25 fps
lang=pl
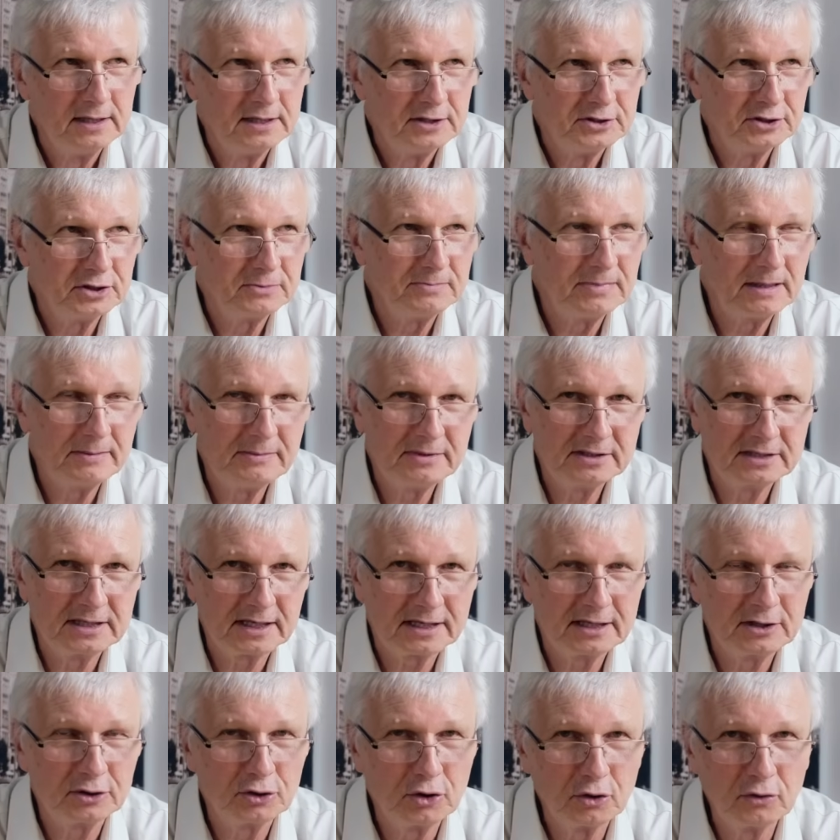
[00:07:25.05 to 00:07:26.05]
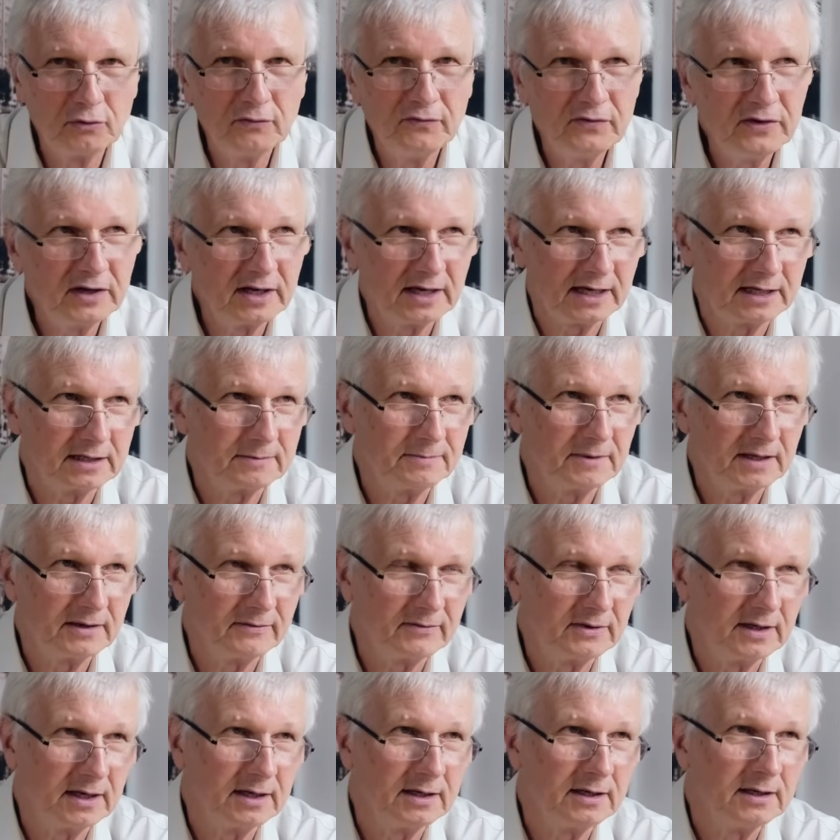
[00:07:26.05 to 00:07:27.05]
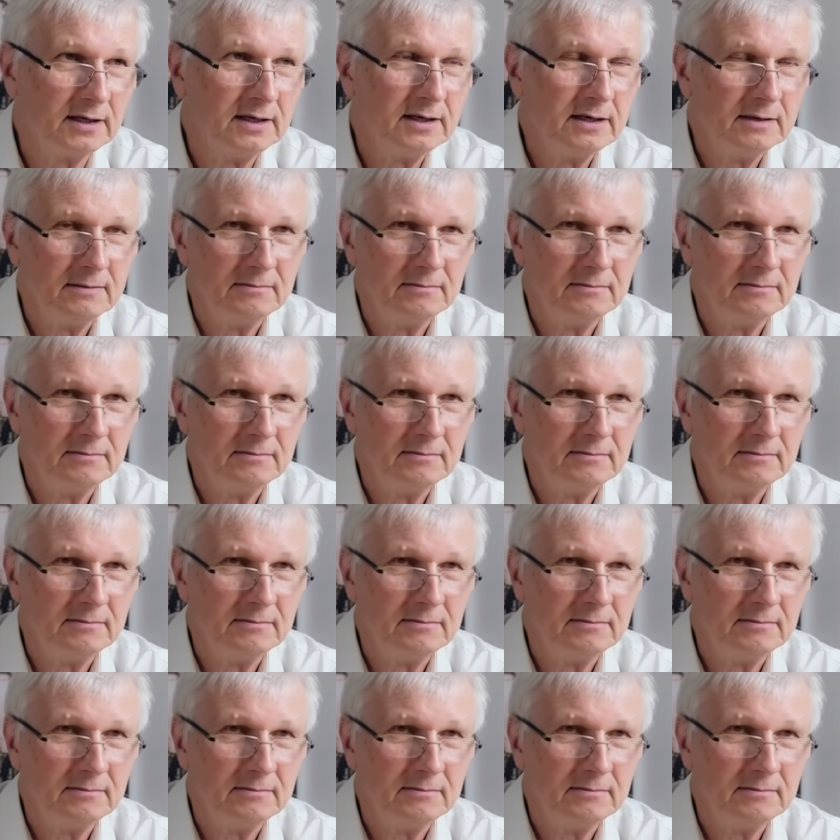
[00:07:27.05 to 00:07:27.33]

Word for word: że mamy taki triumvirat, prawda?